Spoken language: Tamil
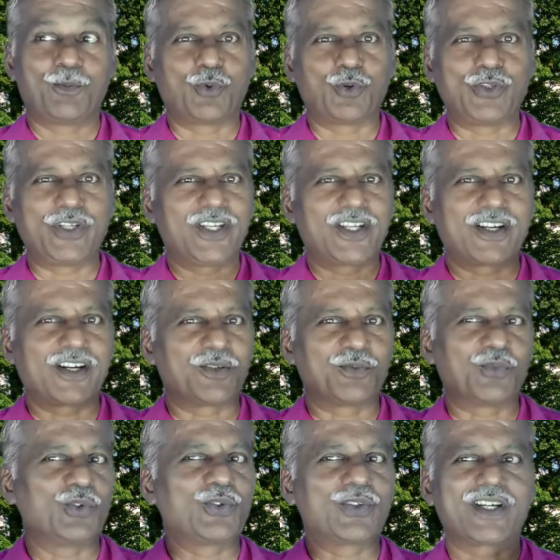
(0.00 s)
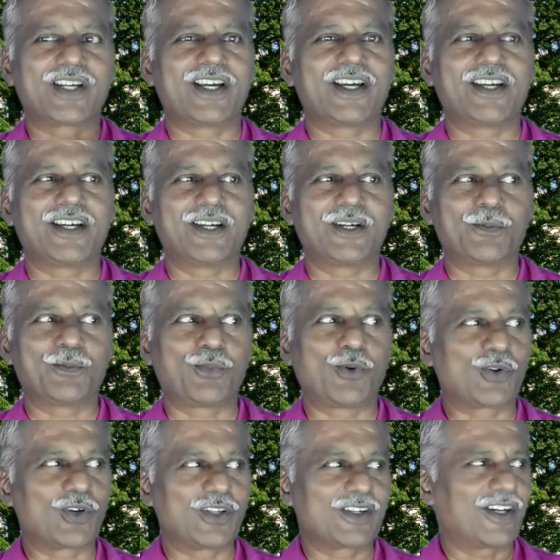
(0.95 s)
புதிய காடு முழுக்க
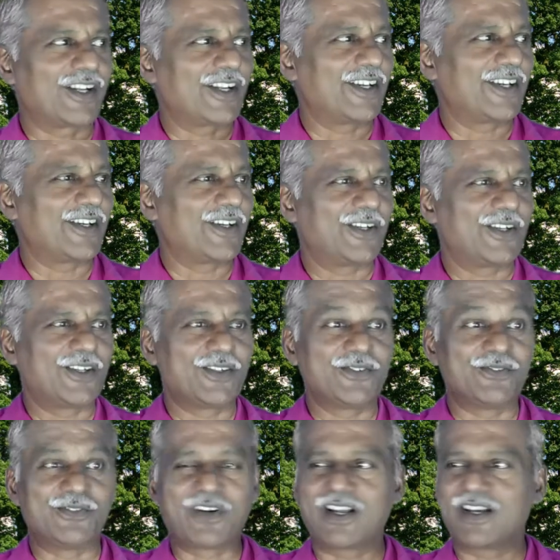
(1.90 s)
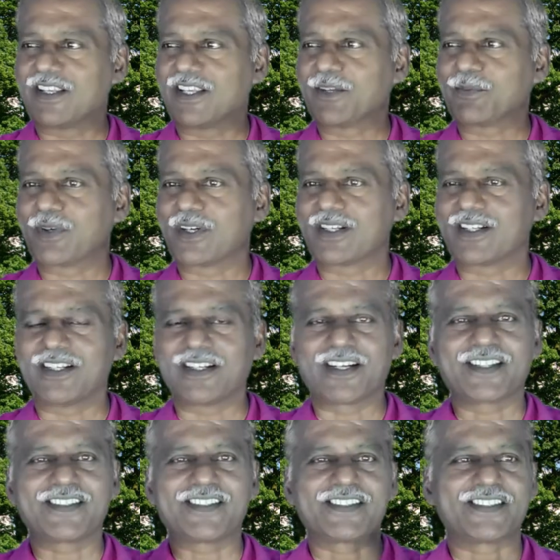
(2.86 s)
பொங்கலுக்கான விழா ஏற்பாடுகள்
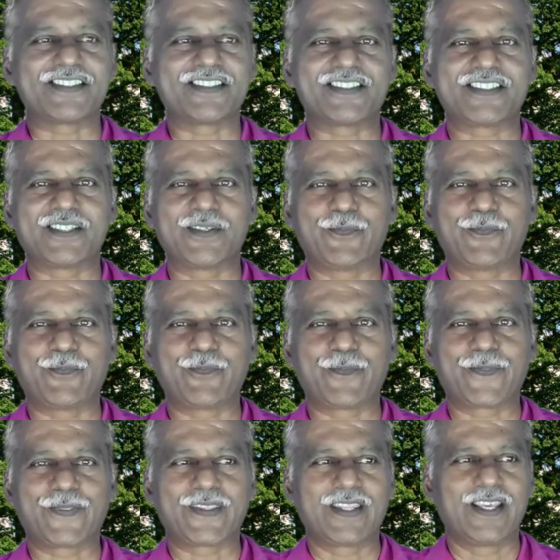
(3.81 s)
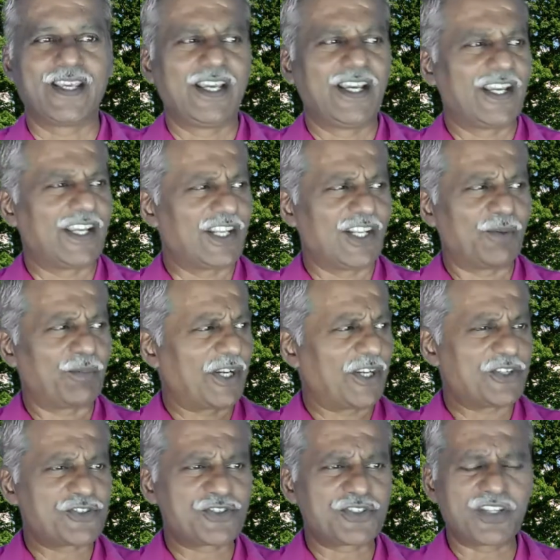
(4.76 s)
நடந்துகிட்டு இருந்துச்சு எல்லாம்
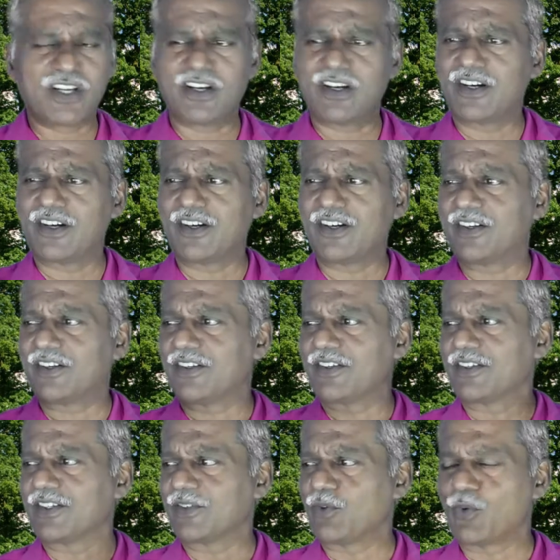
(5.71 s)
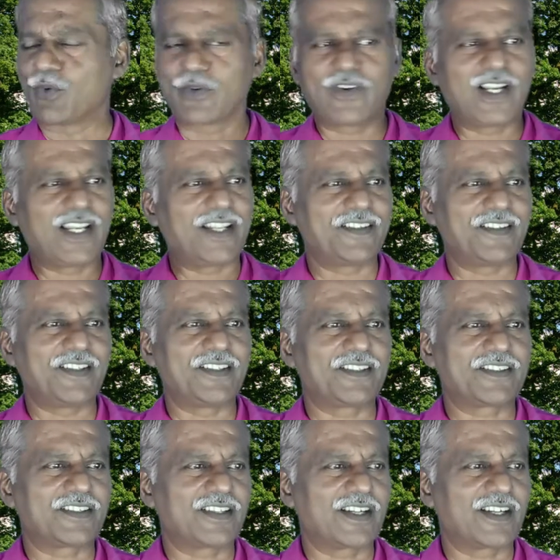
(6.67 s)
மகிழ்ச்சியாக ஒவ்வொரு வேலையை
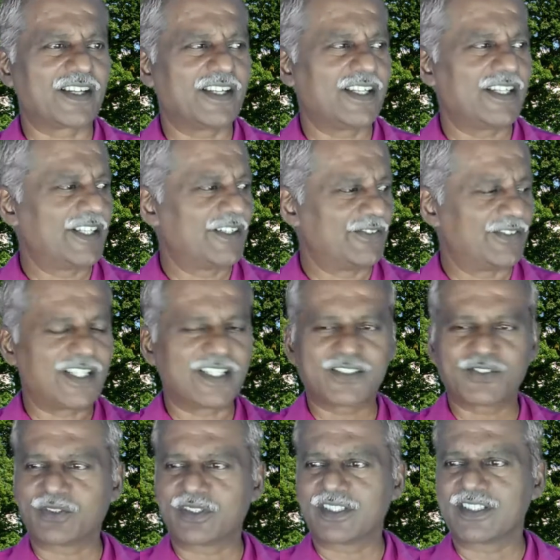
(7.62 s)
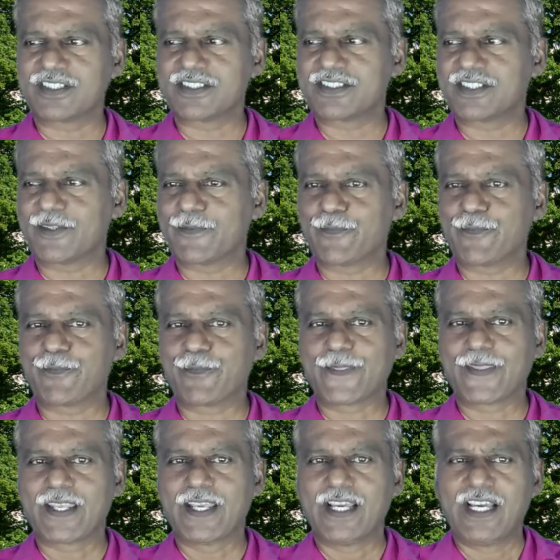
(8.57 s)
செய்துட்டு இருந்தாங்க விழா தொடங்கினுச்சு
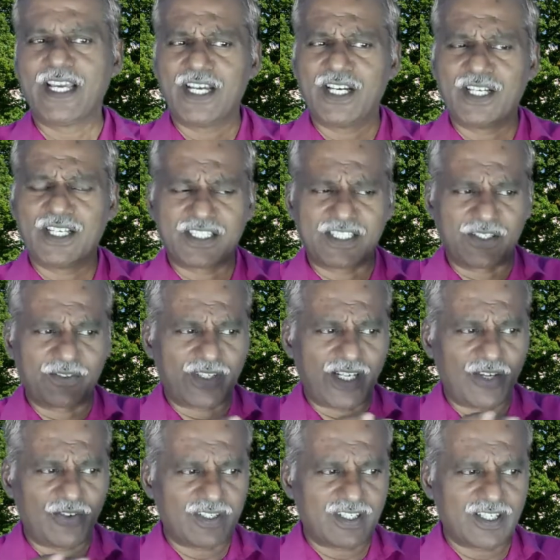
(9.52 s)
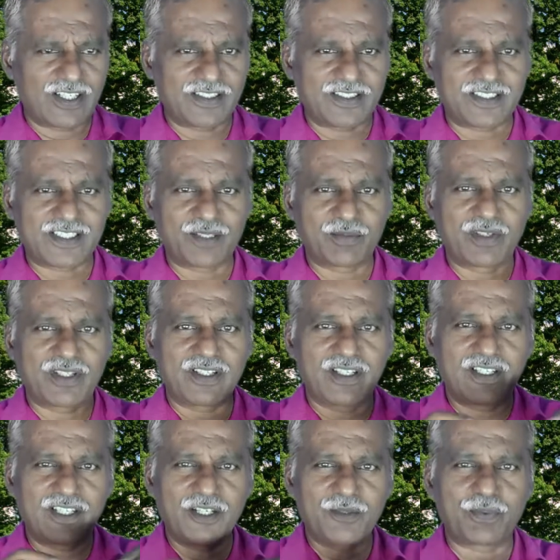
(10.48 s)
இந்த விழாவுக்கான
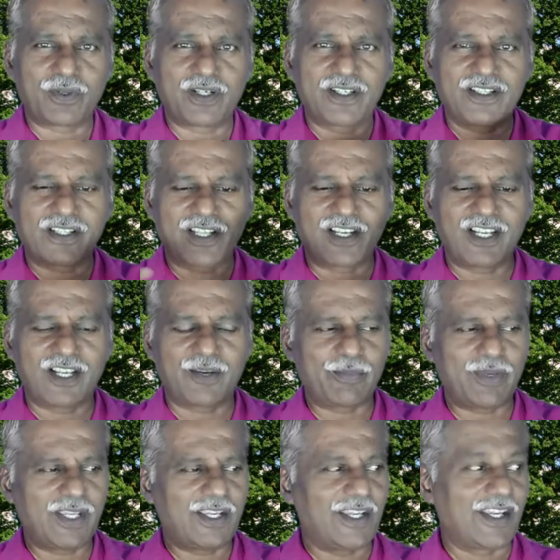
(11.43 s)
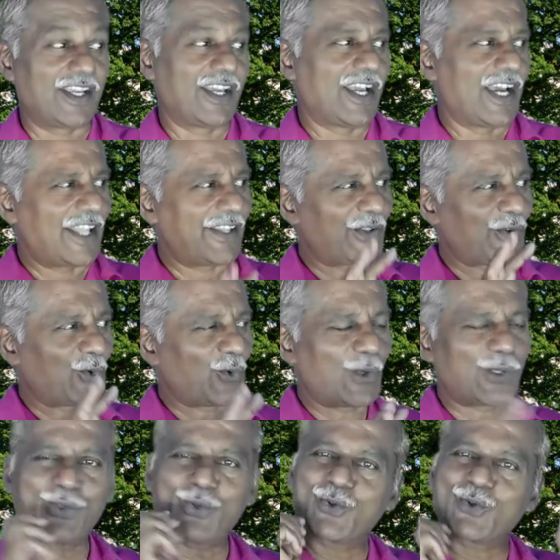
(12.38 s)
திட்டமிடுதல் ஏற்பாடு எல்லாமே அந்த
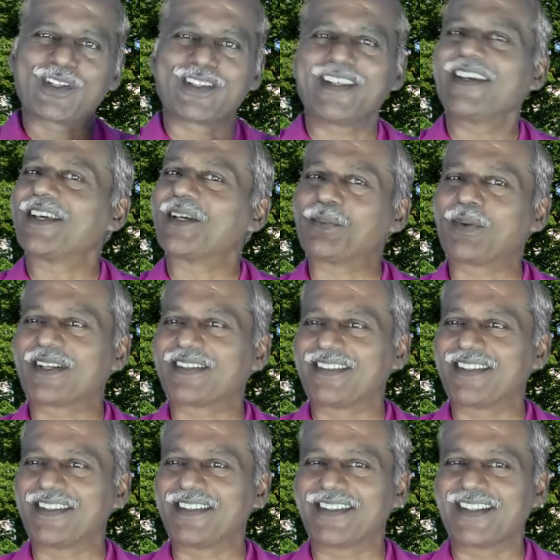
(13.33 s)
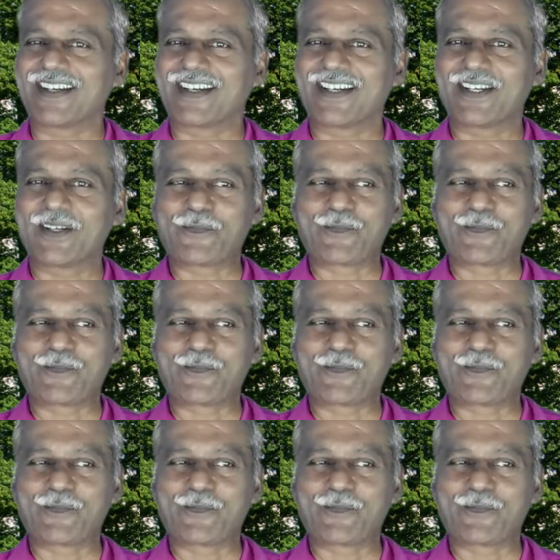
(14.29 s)
குரங்கு கூட்டம் தான் ஏற்பாடு செய்திருந்தாங்க